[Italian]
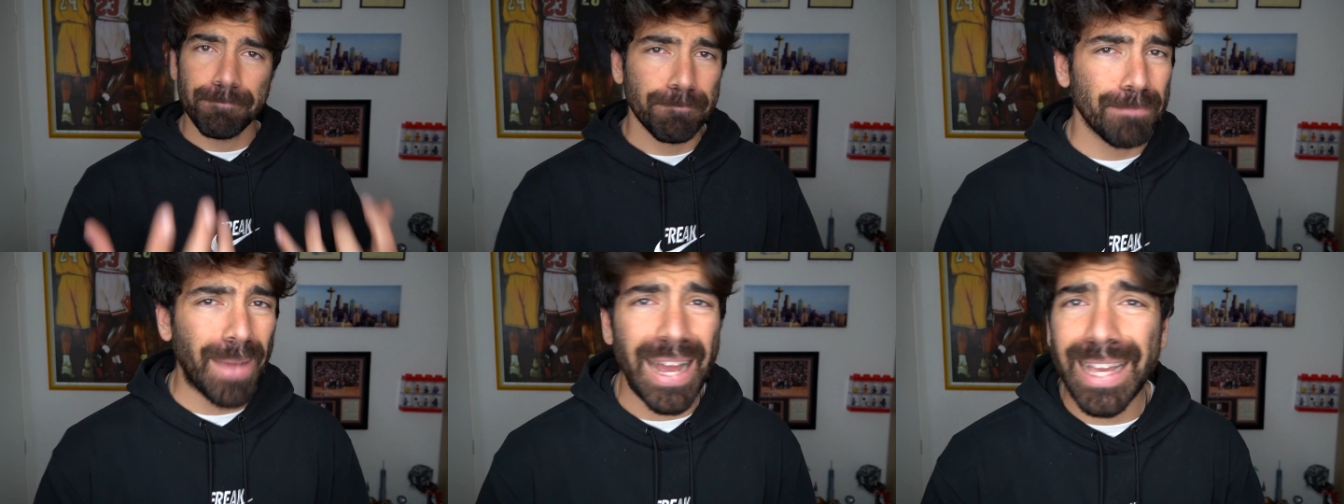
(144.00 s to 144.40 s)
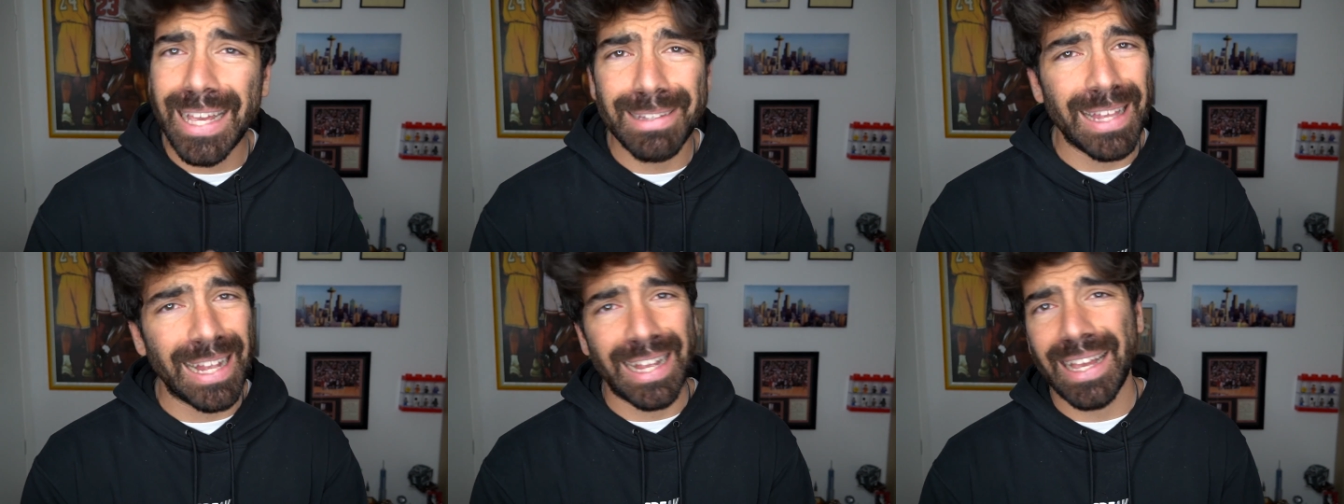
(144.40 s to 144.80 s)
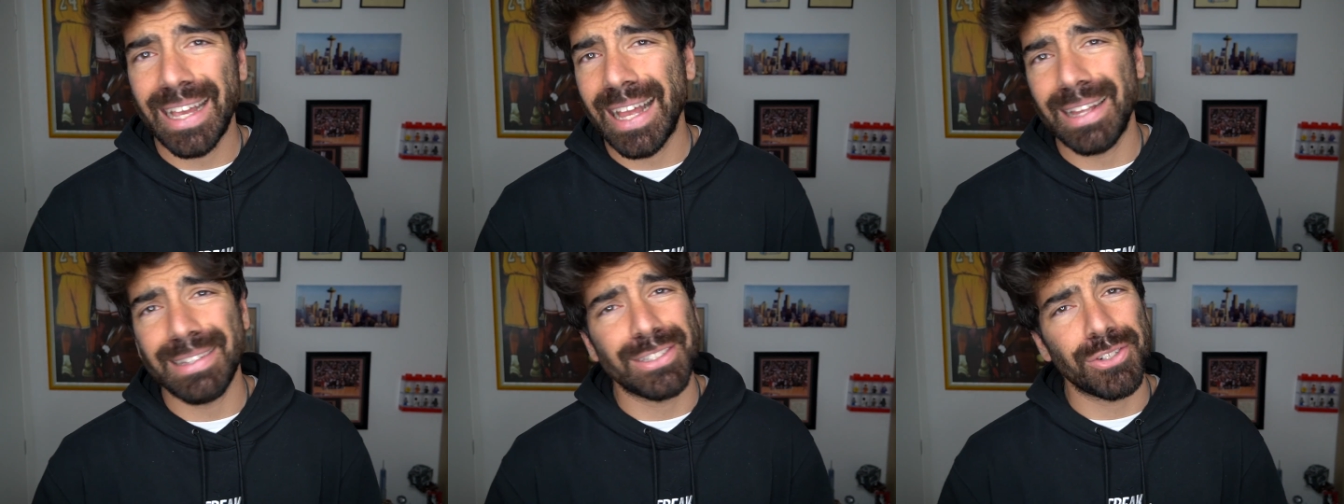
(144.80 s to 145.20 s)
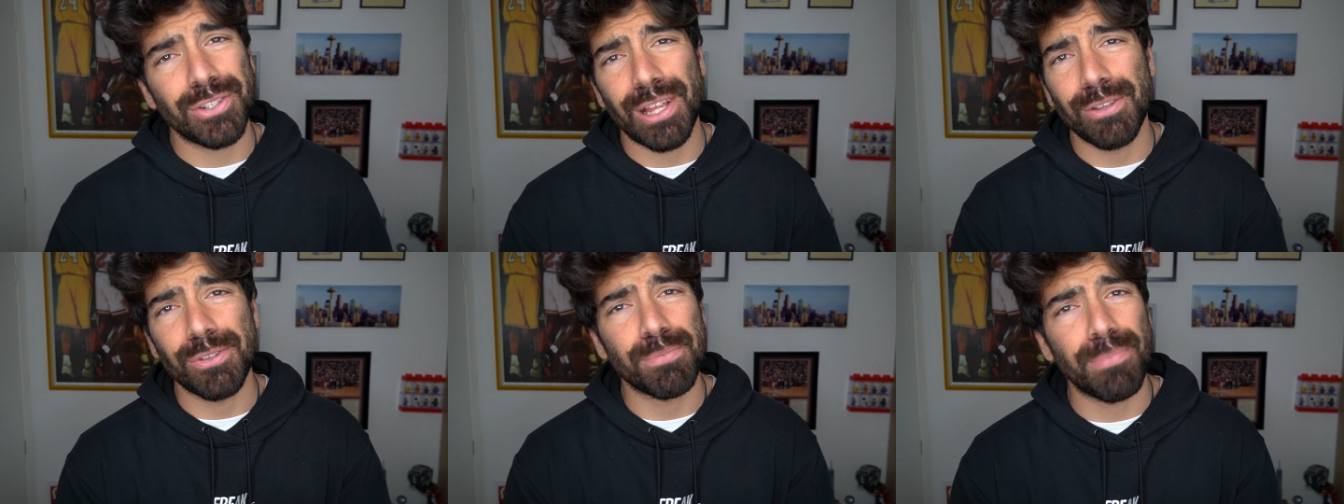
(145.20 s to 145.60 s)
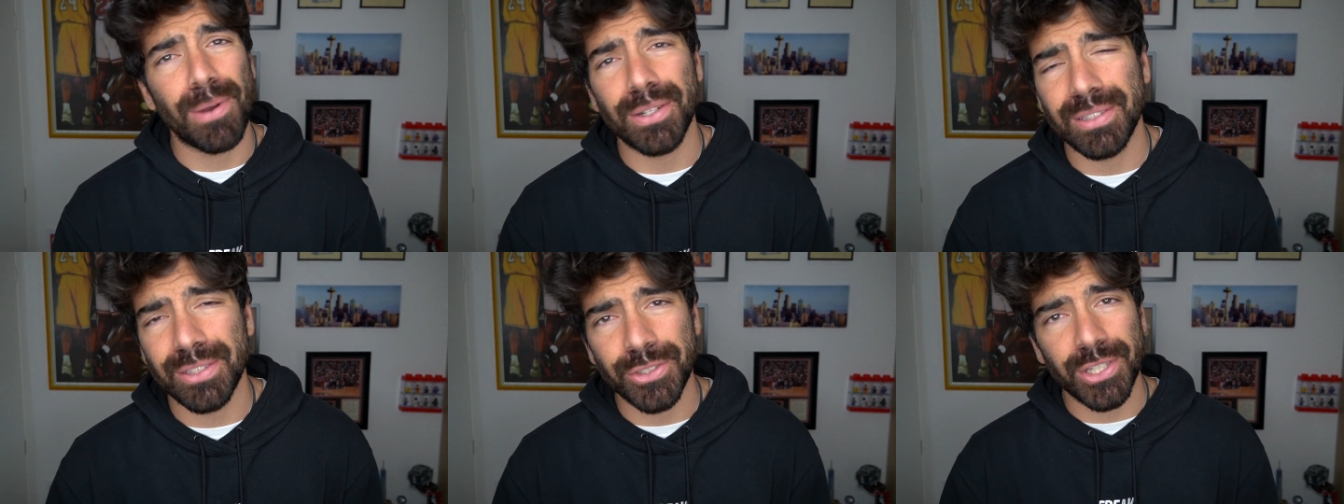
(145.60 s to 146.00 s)
ma anche dal calcio, dallo
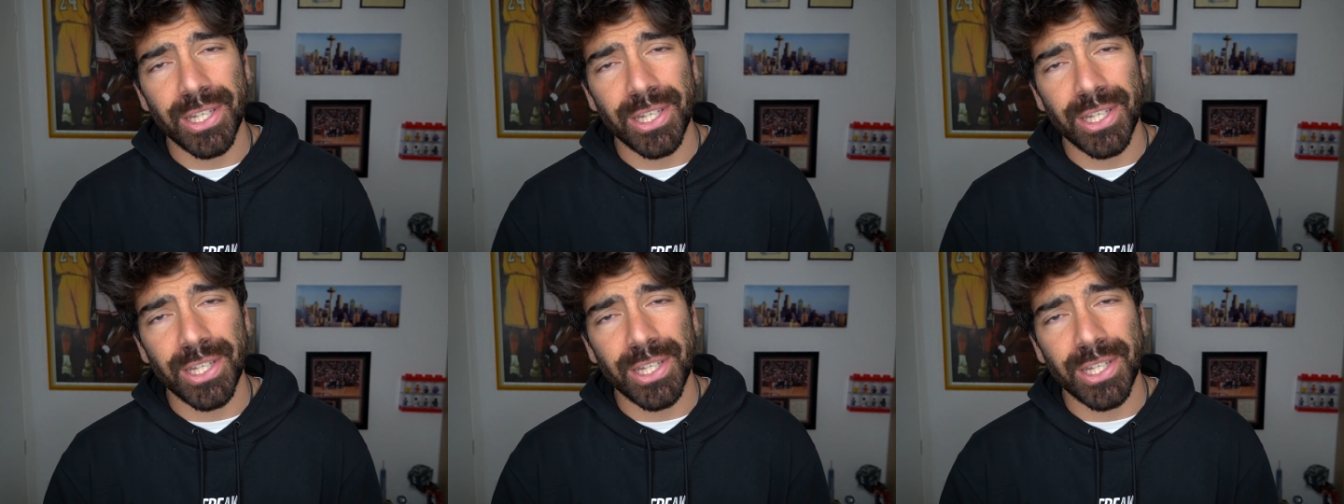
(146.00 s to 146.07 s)
sport in